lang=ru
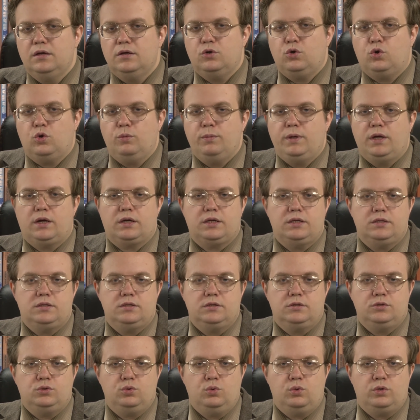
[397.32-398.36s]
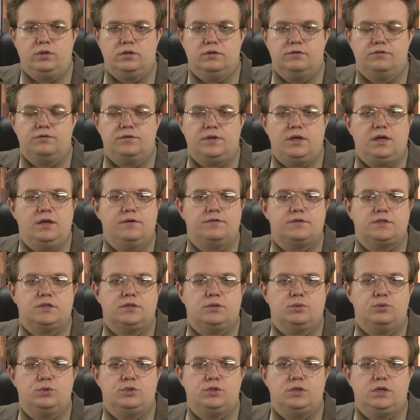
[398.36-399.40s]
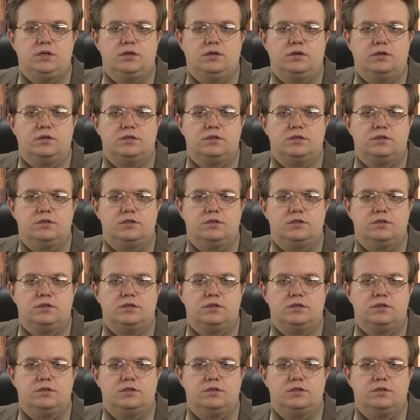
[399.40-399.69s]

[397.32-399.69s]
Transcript: Кроме архитектуры, в Киевской Руси